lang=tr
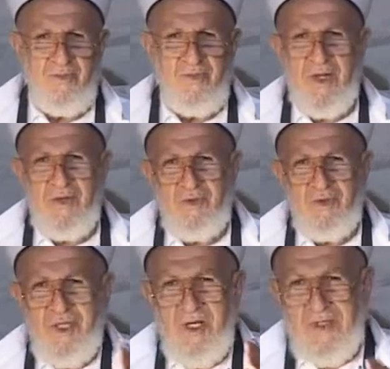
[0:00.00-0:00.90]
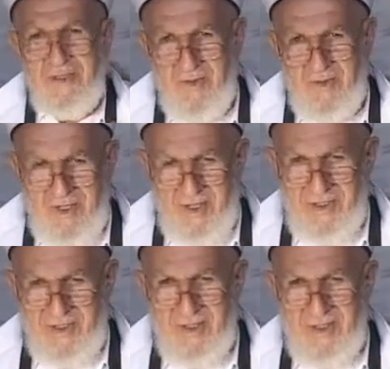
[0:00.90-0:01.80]
Bunları mürciye mezhebi
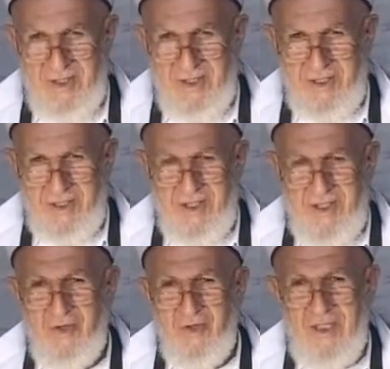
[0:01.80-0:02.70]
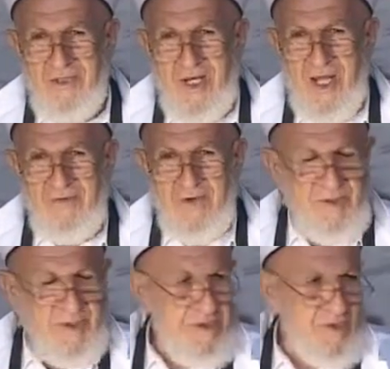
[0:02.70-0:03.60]
denir. E, günah zarar
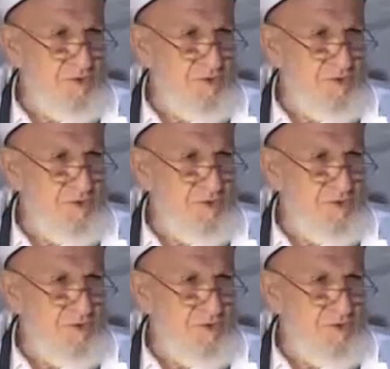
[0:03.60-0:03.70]
vermeyecekti.